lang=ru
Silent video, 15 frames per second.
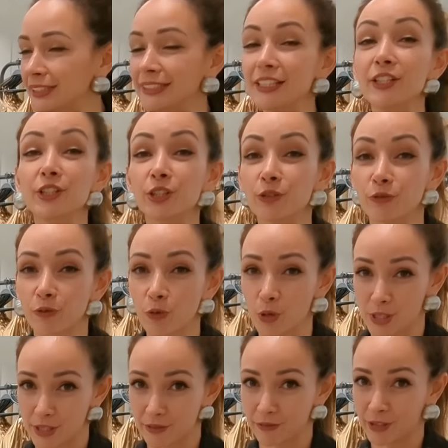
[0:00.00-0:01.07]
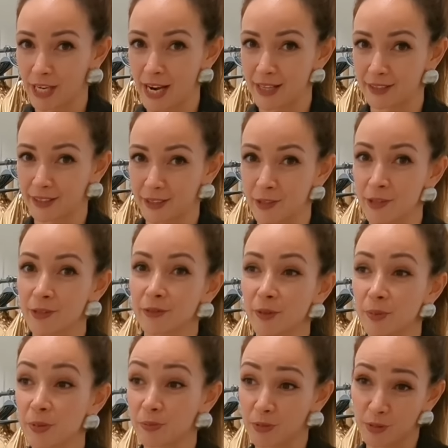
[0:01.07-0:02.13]
с длинным ворсом варианты.
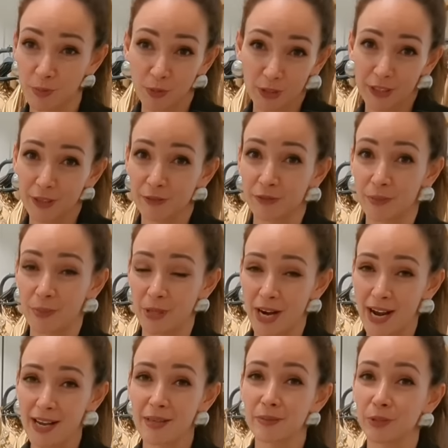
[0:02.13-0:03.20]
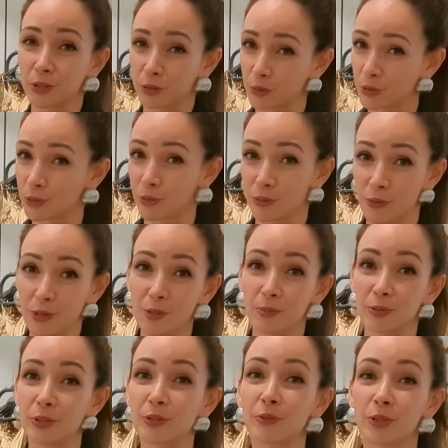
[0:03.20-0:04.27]
В общем, смотрим, выбираем, и то, и другое
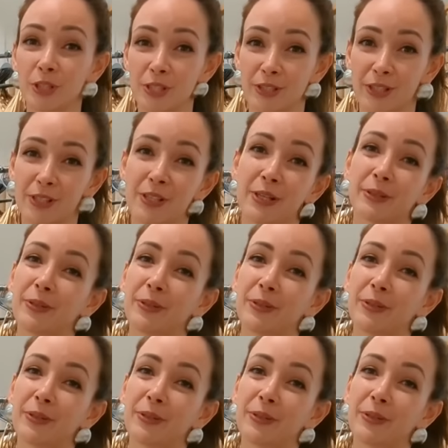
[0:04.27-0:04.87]
будет очень даже